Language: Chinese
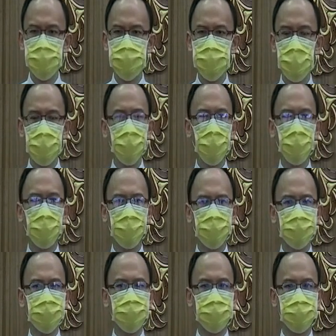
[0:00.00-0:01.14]
因为我们
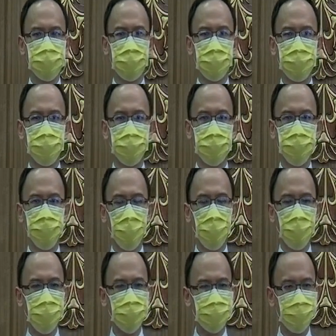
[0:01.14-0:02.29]
自己知道，我
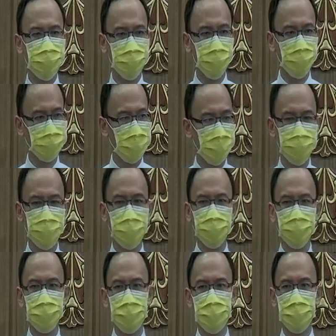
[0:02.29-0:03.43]
们再怎么担忧，
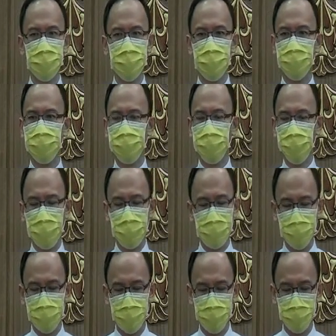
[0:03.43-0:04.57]
也不可
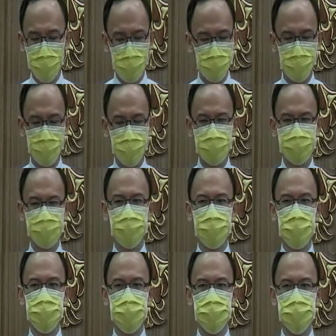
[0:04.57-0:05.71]
能为我们的生
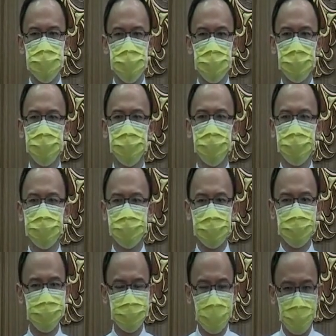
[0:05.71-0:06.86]
命多
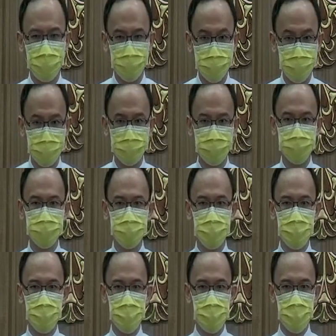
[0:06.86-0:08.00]
珍藏一刻。
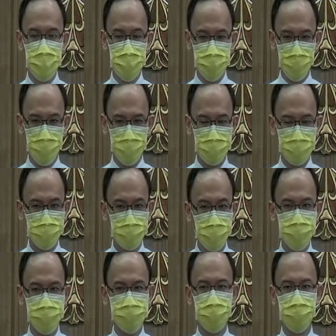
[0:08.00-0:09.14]
我们的
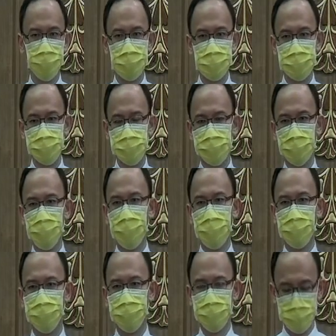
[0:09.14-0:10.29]
动作存
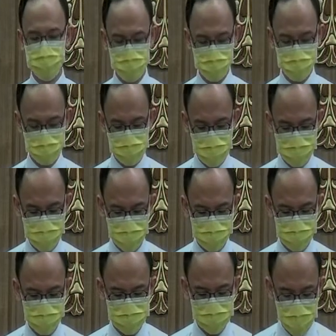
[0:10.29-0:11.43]
留，既然
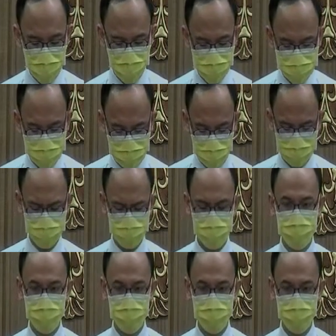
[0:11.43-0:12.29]
都在乎神，